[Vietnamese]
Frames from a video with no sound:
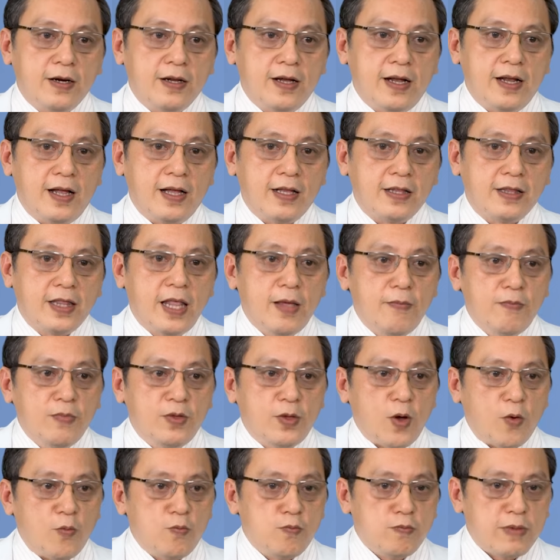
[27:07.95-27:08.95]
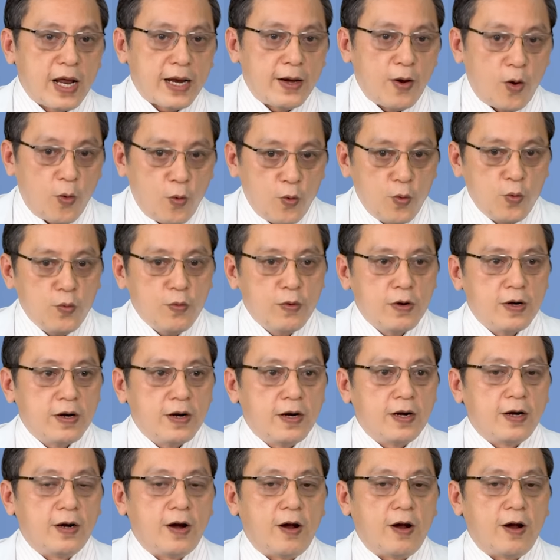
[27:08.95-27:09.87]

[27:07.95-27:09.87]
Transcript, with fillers: à, tiêm chủng đầy đủ dạ.